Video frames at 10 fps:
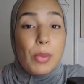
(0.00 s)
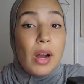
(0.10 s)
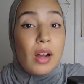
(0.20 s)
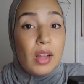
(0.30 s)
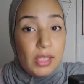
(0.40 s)

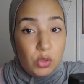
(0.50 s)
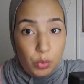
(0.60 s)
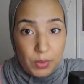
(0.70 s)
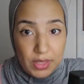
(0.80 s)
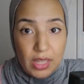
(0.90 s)
با
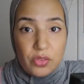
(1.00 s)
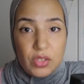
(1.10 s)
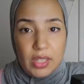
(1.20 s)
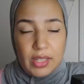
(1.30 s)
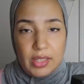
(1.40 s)
عنده بزاف
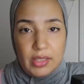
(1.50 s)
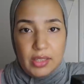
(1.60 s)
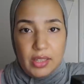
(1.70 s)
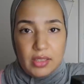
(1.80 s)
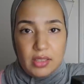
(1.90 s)
ديال
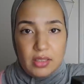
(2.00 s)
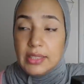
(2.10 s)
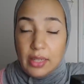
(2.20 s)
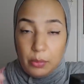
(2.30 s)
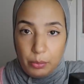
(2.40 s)
الكريديات
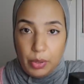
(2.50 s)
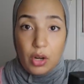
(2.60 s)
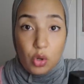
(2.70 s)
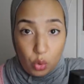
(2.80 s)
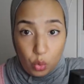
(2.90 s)
ديال با
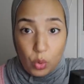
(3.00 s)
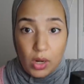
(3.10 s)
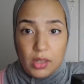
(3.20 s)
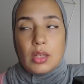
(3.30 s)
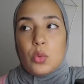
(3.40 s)

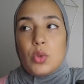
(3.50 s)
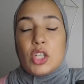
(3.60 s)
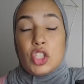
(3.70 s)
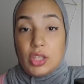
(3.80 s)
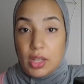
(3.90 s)
هو
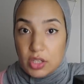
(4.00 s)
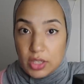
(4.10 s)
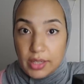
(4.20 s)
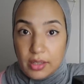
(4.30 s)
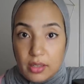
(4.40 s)
اولا جد
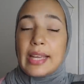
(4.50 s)
راجلي